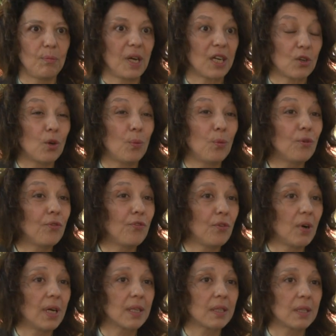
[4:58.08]
marcó muy
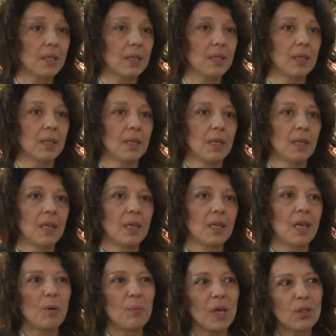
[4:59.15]
fuerte
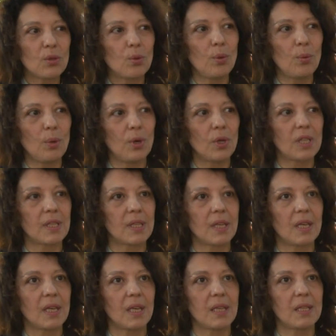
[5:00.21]
y además tuvo
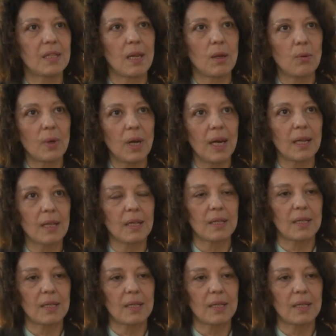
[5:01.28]
ese, ese lugar de